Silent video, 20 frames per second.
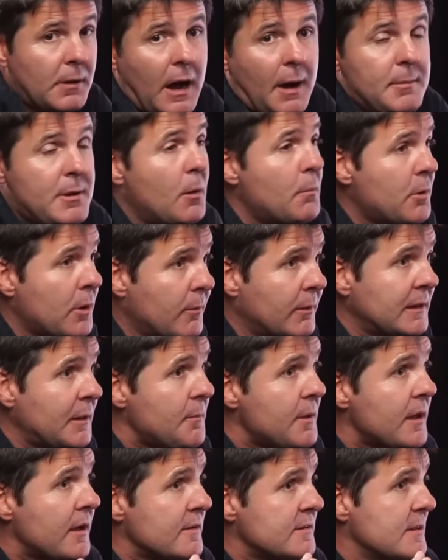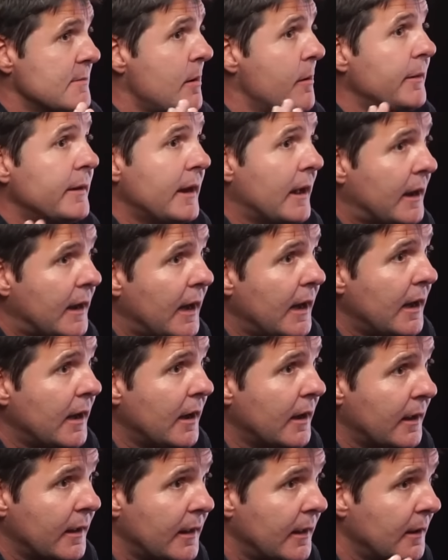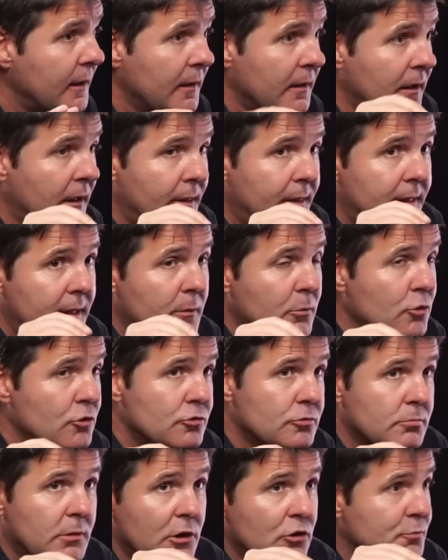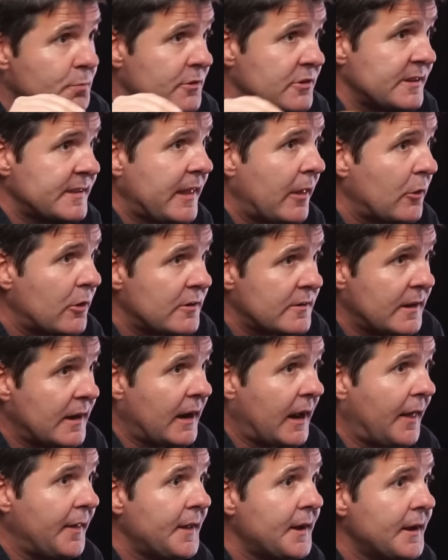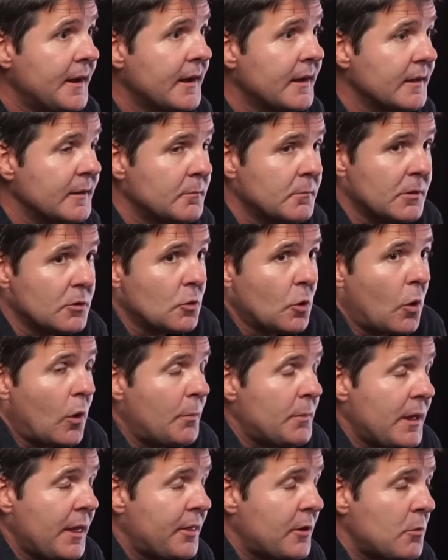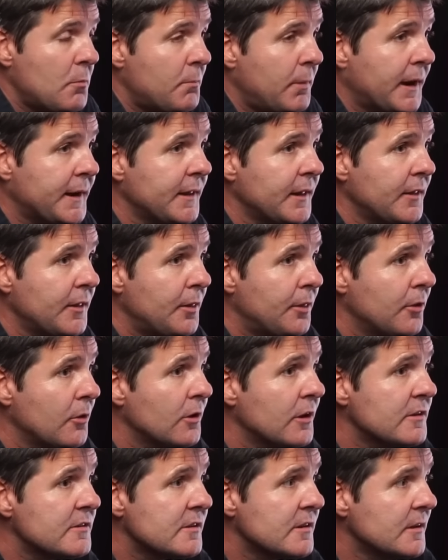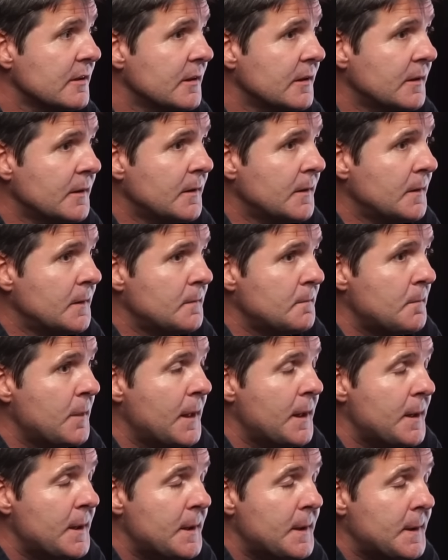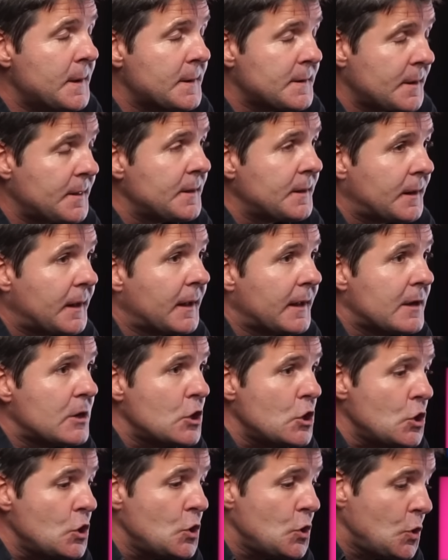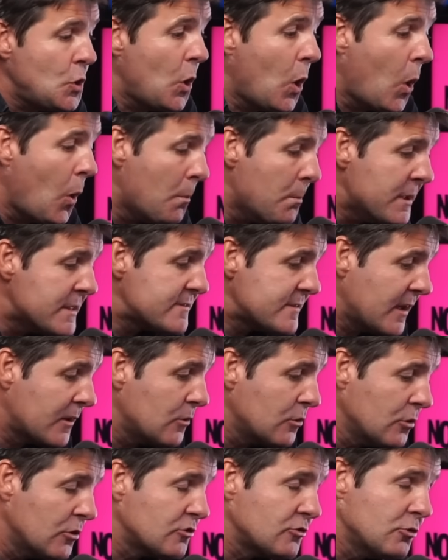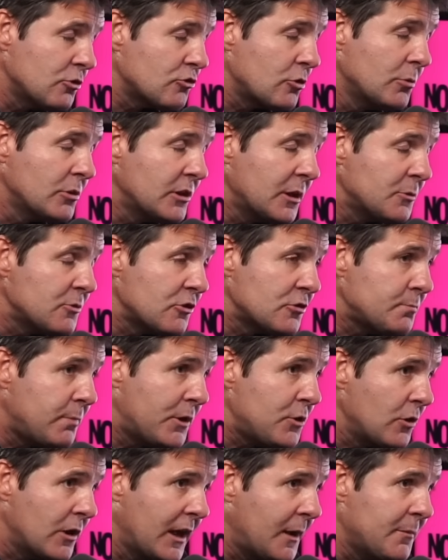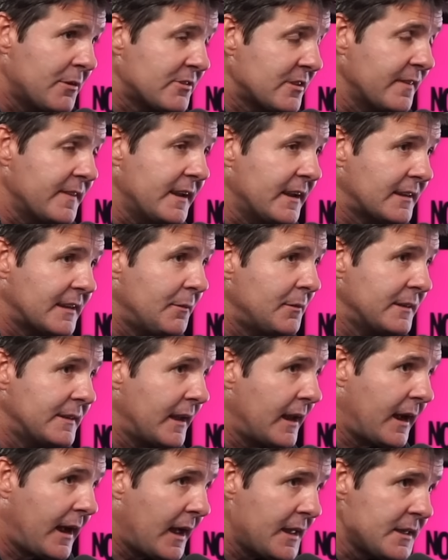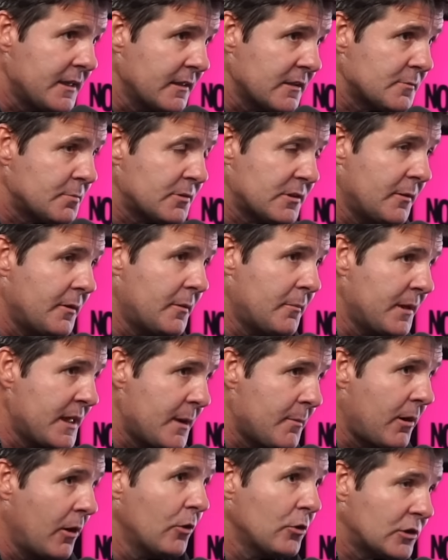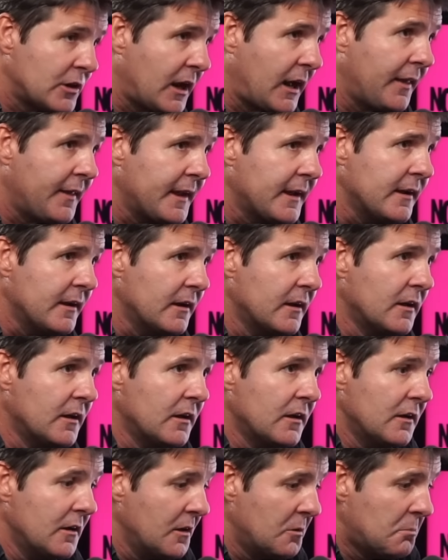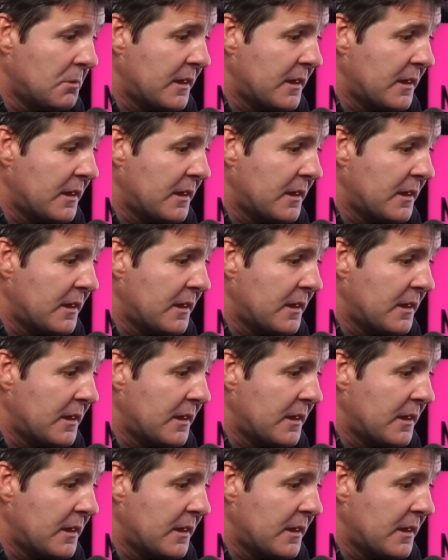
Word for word: Había un programa también que se llamaba En la caja, que hacíamos varios presentadores de la cadena y me tocó a mí hacer un par de ediciones. Eh, es decir, que no me echaron, no es, como en televisión española, que me echan directamente a la calle después de haberme llamado de otra cadena. En